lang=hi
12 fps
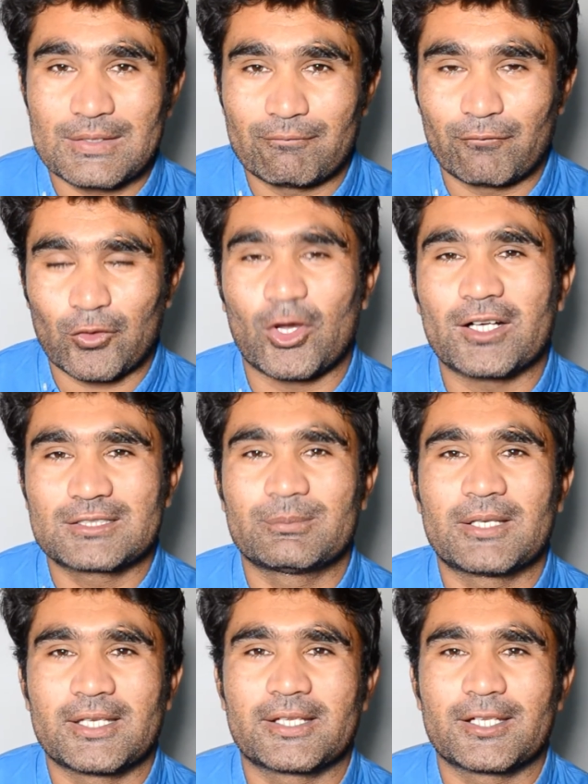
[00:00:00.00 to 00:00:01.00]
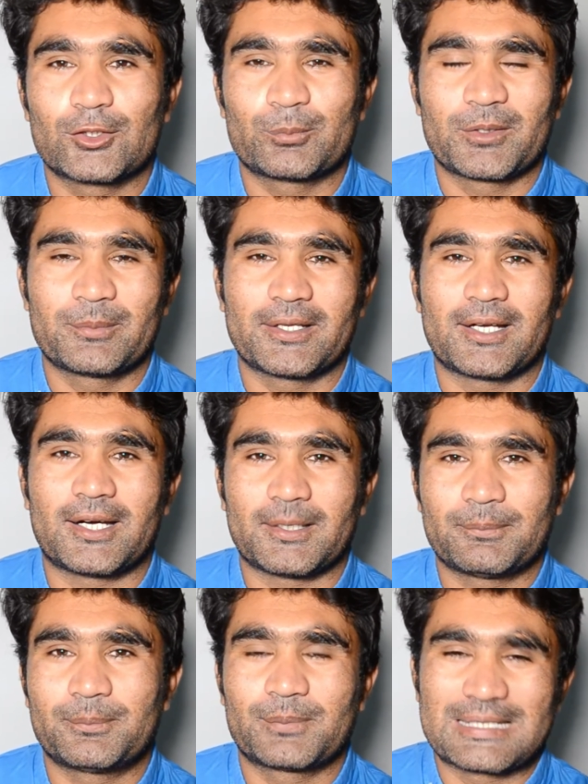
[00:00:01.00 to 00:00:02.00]
व्लॉग्स में लेंगे तो फिर मैं
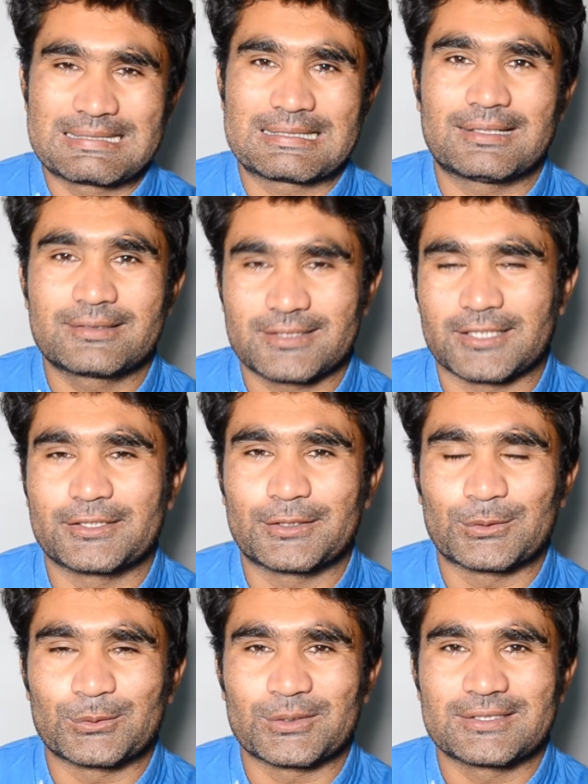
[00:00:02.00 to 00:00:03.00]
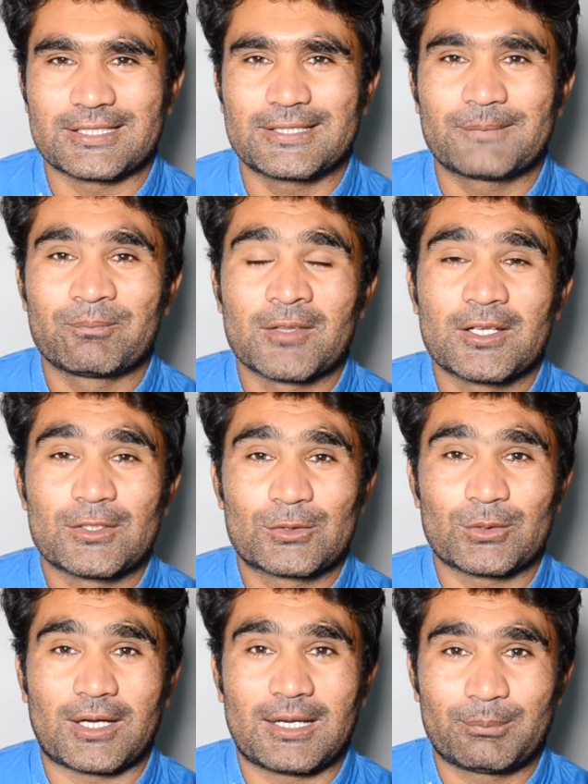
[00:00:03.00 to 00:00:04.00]
आपके साथ शादी करूँगी सही है
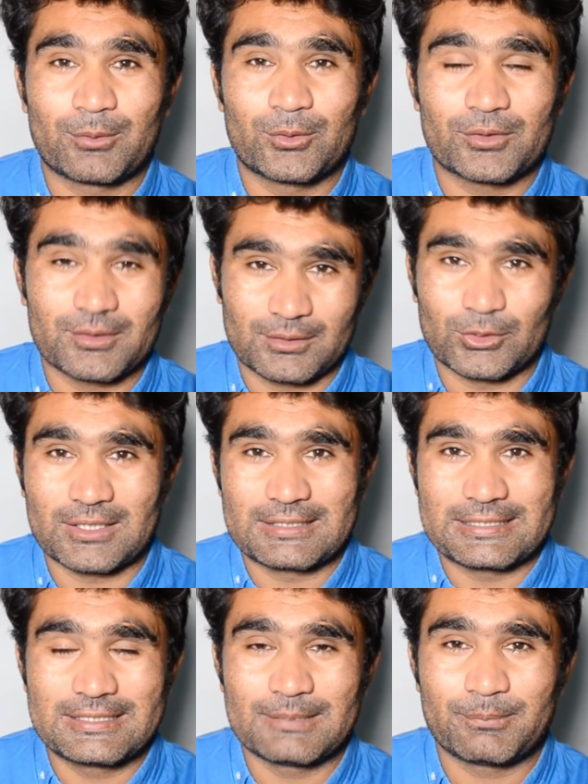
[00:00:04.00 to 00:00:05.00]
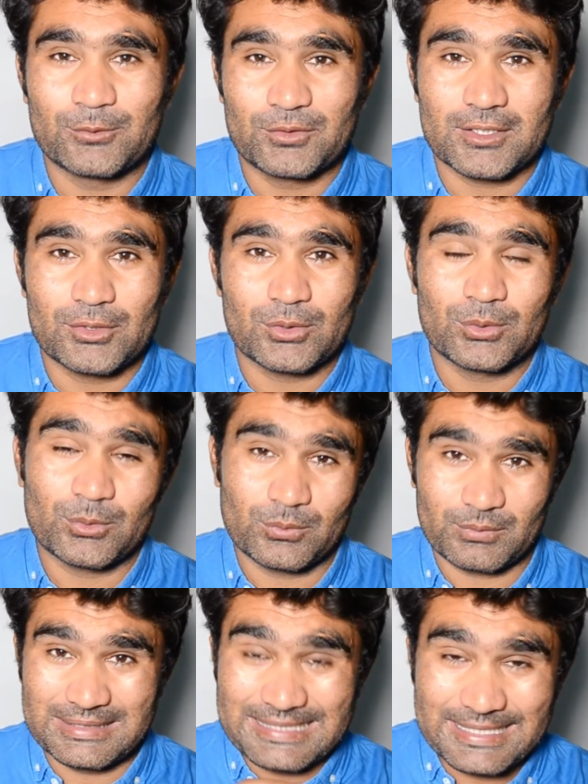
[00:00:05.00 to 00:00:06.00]
सो so, आप लोग थोड़ा देखिए उसका जो
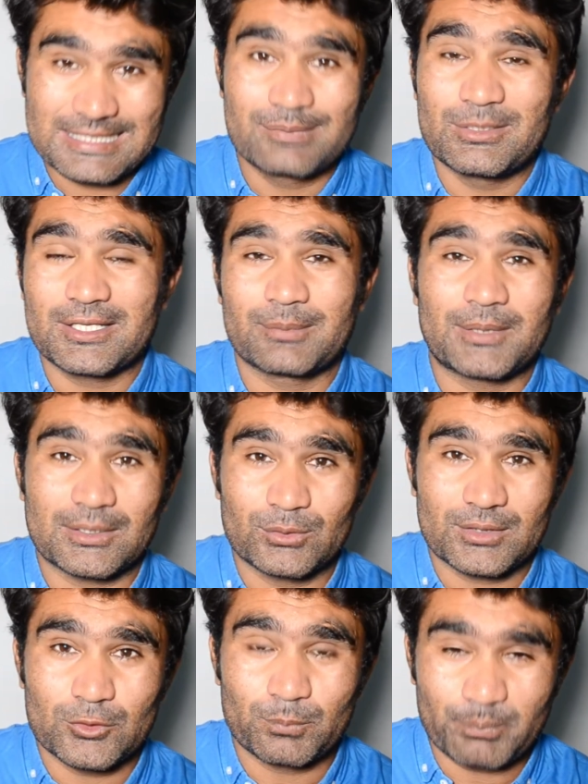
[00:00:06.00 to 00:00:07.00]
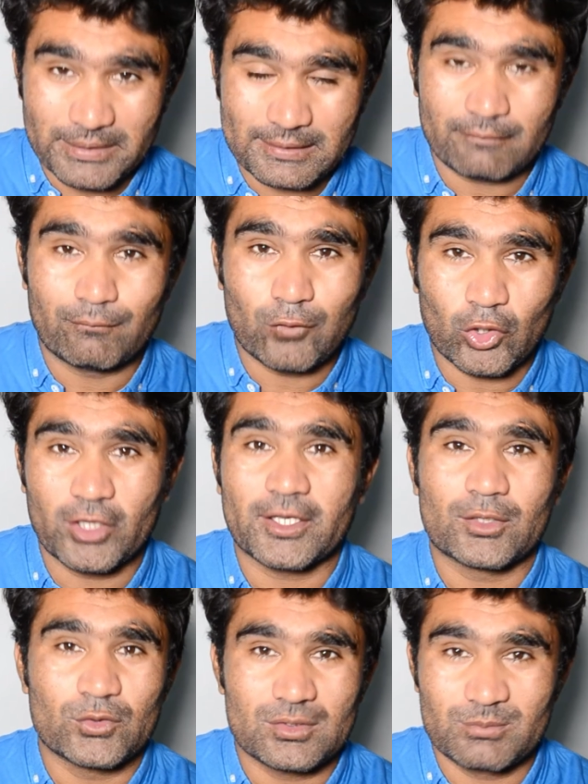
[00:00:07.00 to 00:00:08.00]
इंगेजमेंट के बाद उसका जो पहला व्लॉग है
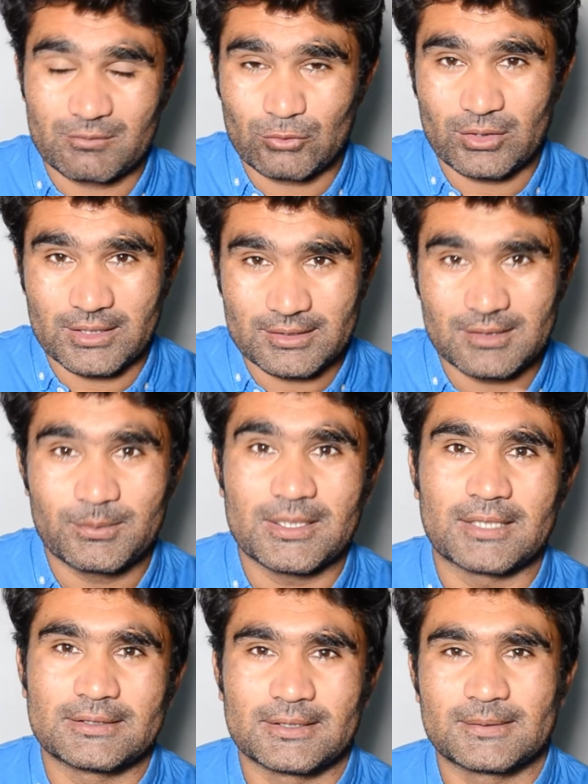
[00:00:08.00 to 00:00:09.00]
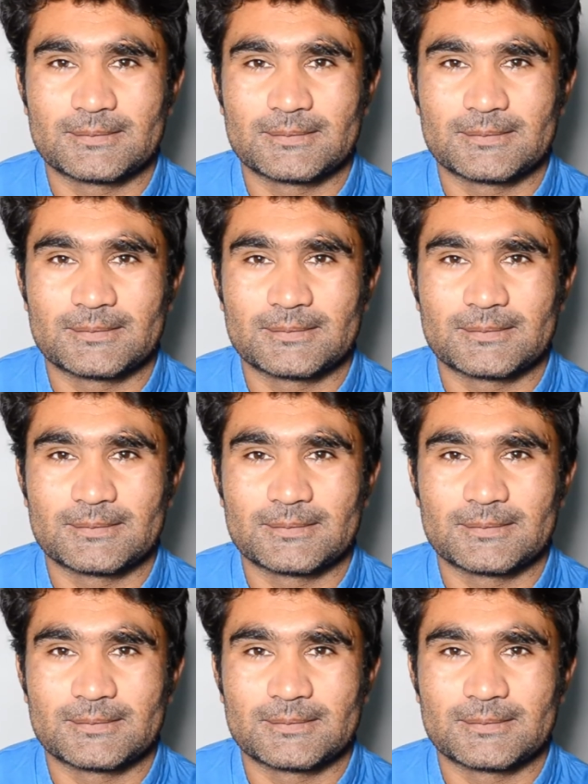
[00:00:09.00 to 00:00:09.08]
उसमें वो लड़की भी आई है